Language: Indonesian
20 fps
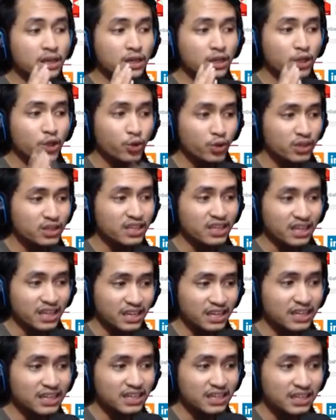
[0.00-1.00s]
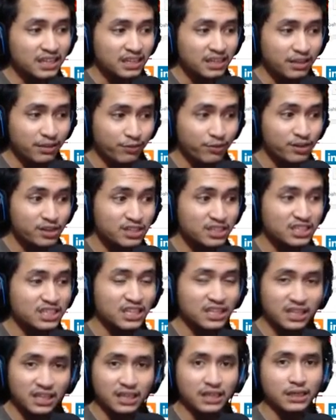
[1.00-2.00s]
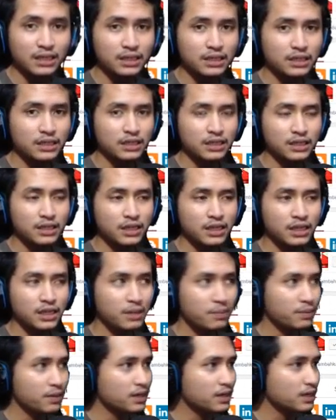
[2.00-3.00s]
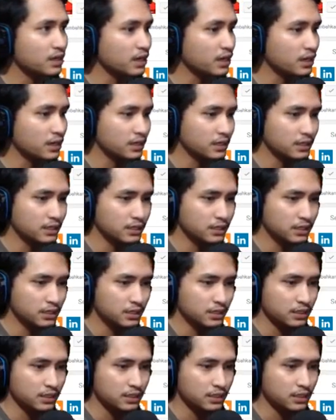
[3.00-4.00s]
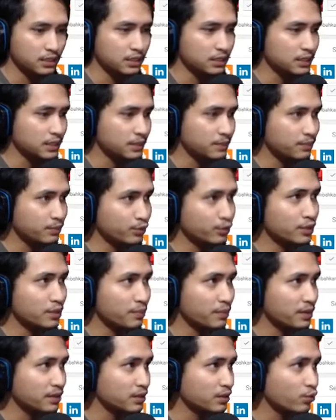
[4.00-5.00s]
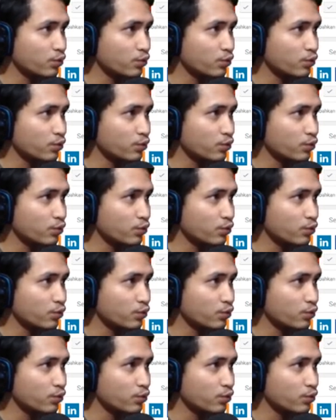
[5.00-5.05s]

Unity in Diversity. Ini bener gak uh, eh, pengucapannya?